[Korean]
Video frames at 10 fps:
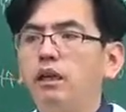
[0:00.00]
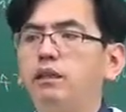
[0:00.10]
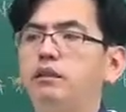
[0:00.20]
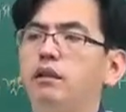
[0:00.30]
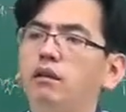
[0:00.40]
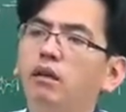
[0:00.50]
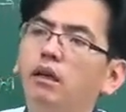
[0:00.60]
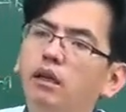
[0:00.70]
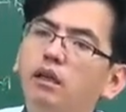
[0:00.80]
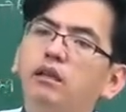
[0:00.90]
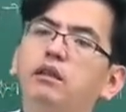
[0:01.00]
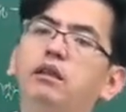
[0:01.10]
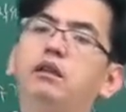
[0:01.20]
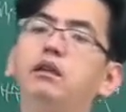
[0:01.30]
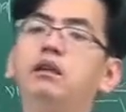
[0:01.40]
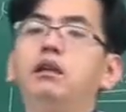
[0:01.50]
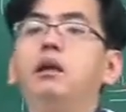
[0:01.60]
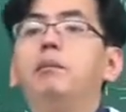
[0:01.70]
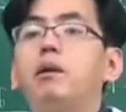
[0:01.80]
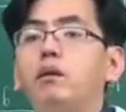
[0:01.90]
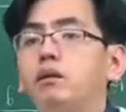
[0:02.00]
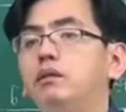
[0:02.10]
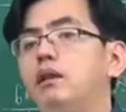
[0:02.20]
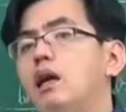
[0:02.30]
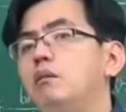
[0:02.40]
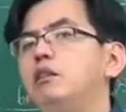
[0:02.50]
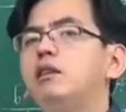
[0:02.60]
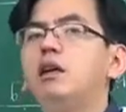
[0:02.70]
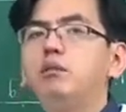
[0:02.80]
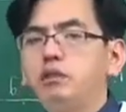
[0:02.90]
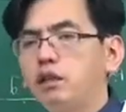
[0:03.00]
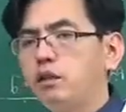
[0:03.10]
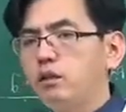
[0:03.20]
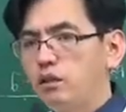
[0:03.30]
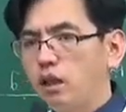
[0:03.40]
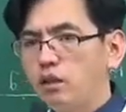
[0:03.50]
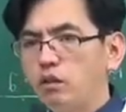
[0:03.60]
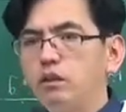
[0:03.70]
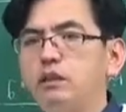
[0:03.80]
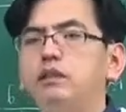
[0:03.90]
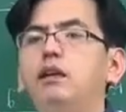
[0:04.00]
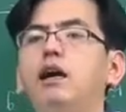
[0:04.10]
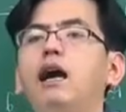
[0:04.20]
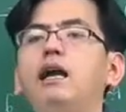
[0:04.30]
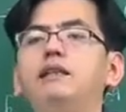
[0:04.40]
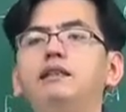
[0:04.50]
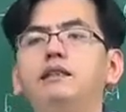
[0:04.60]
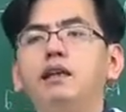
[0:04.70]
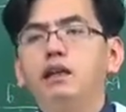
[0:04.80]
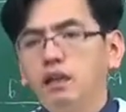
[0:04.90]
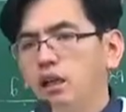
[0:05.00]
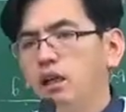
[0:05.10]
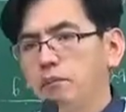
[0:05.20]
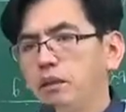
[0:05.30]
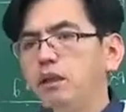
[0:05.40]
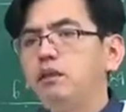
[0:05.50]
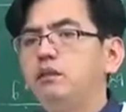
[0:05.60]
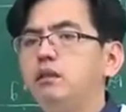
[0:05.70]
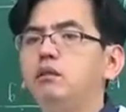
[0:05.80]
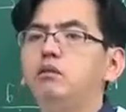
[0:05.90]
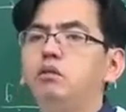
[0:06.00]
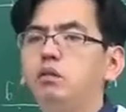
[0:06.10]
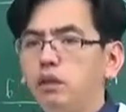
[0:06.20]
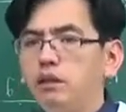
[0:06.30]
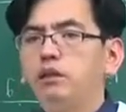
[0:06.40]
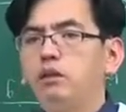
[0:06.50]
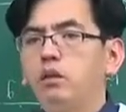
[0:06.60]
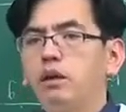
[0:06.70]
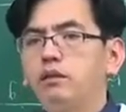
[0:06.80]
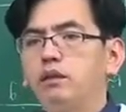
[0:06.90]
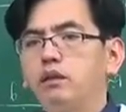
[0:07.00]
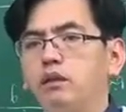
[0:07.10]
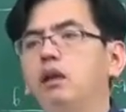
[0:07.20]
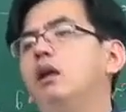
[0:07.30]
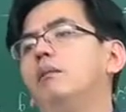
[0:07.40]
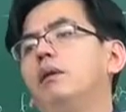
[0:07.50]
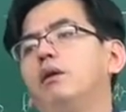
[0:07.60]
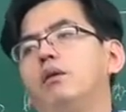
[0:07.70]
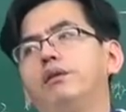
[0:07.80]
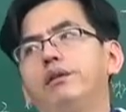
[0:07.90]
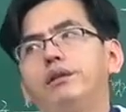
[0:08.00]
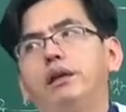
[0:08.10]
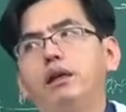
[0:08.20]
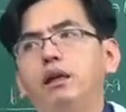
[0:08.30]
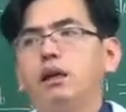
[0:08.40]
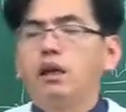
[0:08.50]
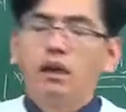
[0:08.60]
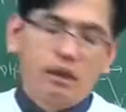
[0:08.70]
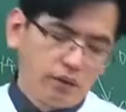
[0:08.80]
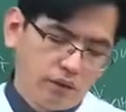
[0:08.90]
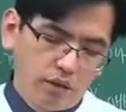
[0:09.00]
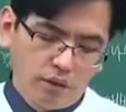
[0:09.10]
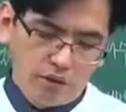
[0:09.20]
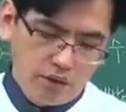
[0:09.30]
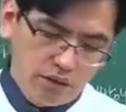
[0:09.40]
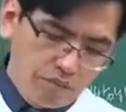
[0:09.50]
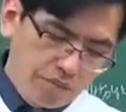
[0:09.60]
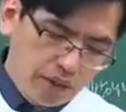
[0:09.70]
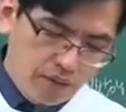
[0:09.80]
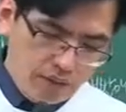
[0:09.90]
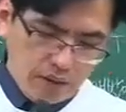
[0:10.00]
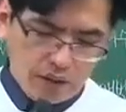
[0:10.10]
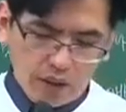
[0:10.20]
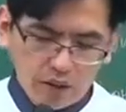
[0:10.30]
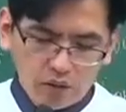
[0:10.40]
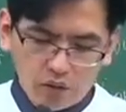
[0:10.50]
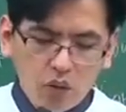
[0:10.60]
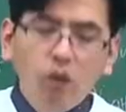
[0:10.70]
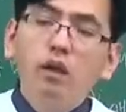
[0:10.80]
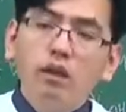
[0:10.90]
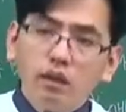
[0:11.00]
해서 이때는 바로 그 사람을 사업시행자로 지정해준 지정한 자를 피청구인으로 해서 바로 뜻하 행정심판을 제기할 수